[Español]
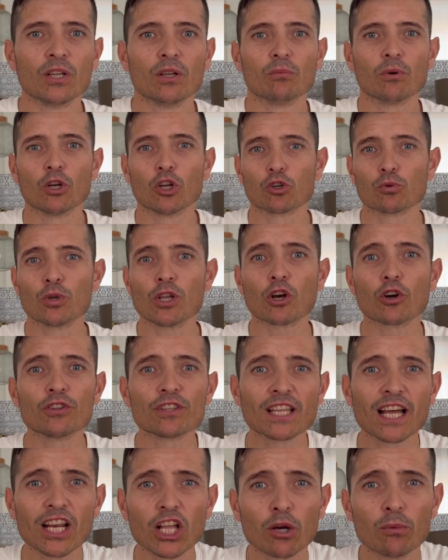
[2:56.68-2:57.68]
bueno, os voy a
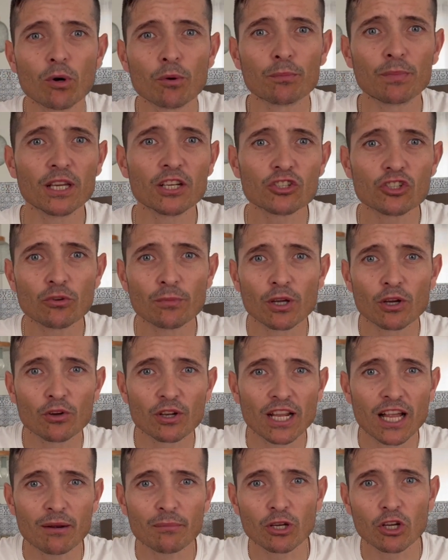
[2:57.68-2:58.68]
contar cómo pienso
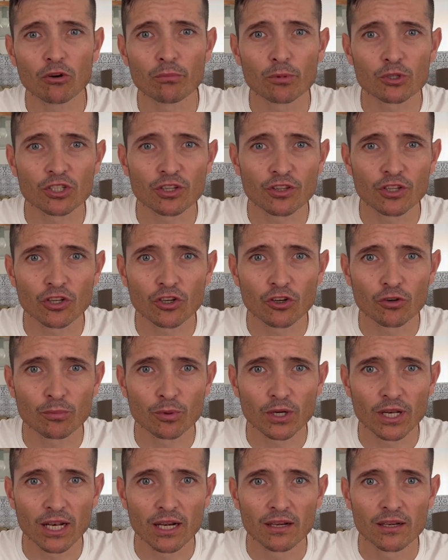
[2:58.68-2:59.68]
mejorar mi composición
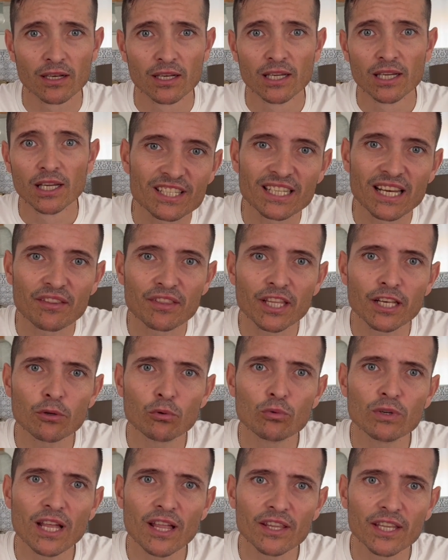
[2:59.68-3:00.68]
corporal. Sin hacer
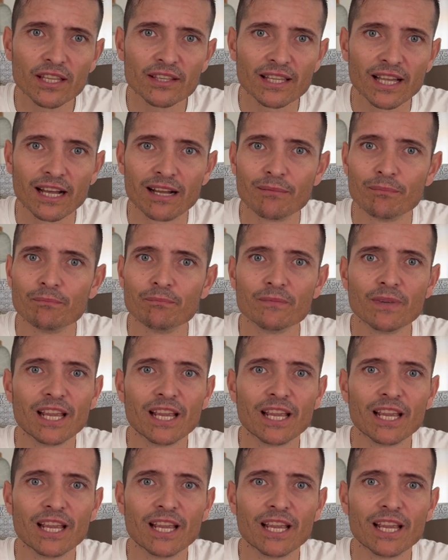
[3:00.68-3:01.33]
una dieta